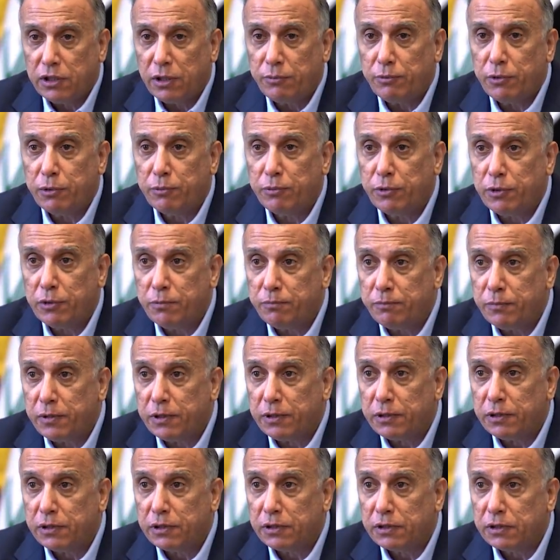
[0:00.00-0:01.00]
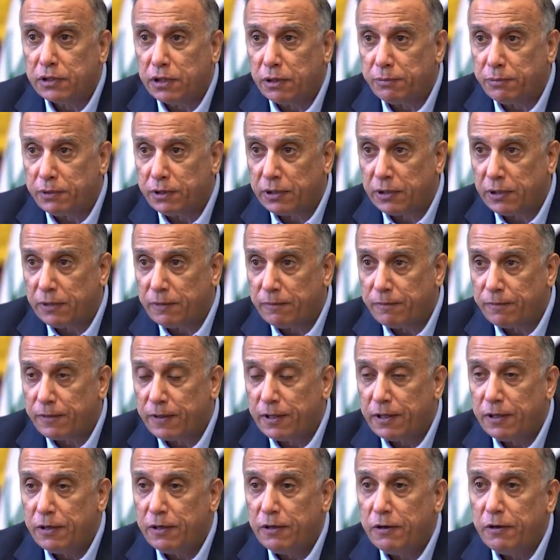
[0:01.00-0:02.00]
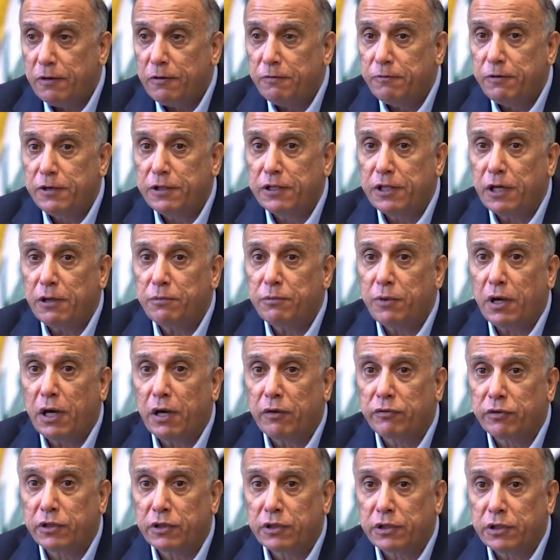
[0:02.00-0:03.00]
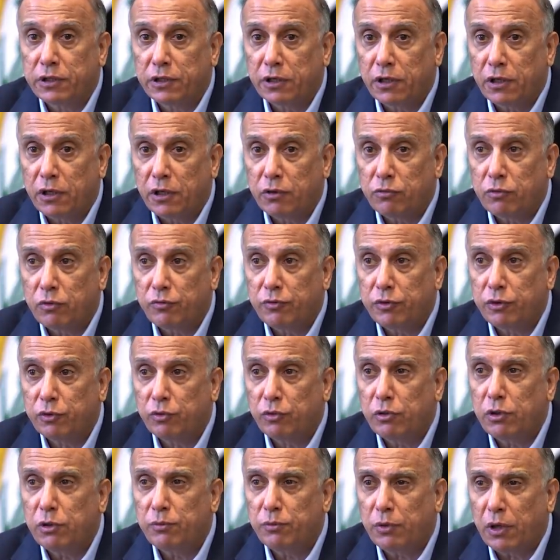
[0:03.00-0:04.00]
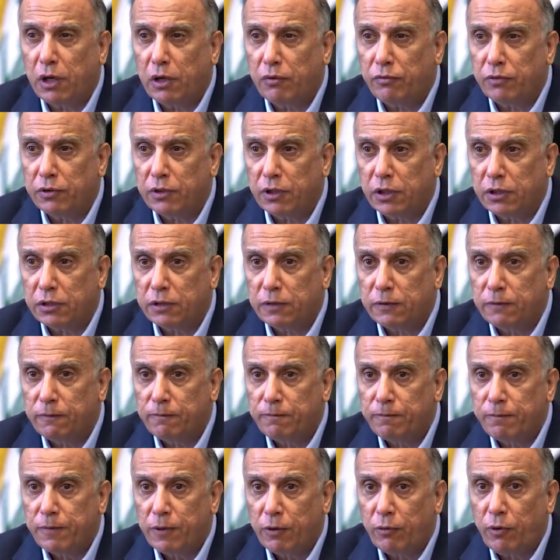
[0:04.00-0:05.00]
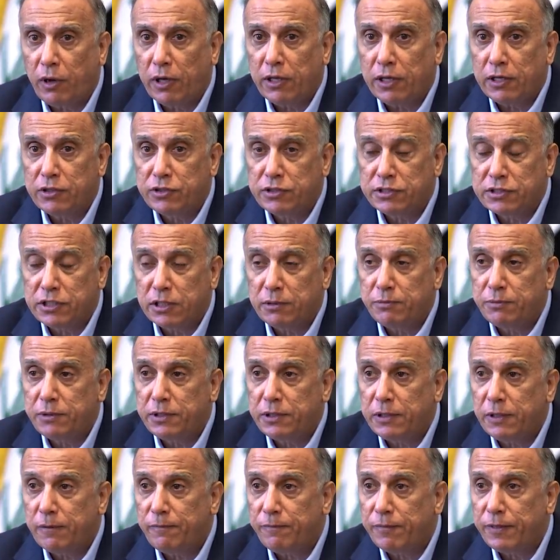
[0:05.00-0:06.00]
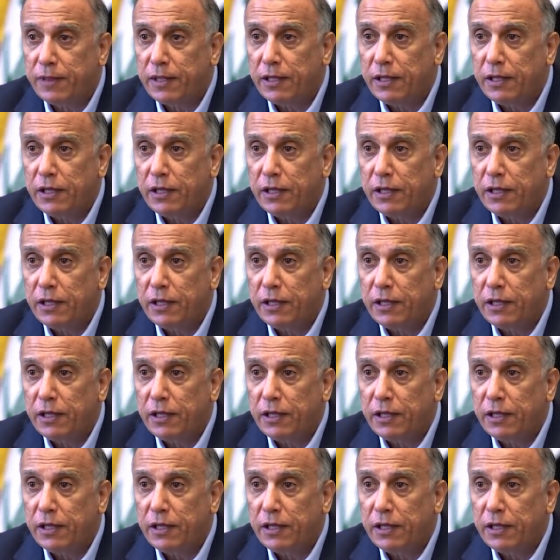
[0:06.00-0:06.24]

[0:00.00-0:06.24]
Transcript: يعمل بهمة كبيرة في دعم محافظة ذي قار وفي كل المحافظات وعلى الأجهزة الأمنية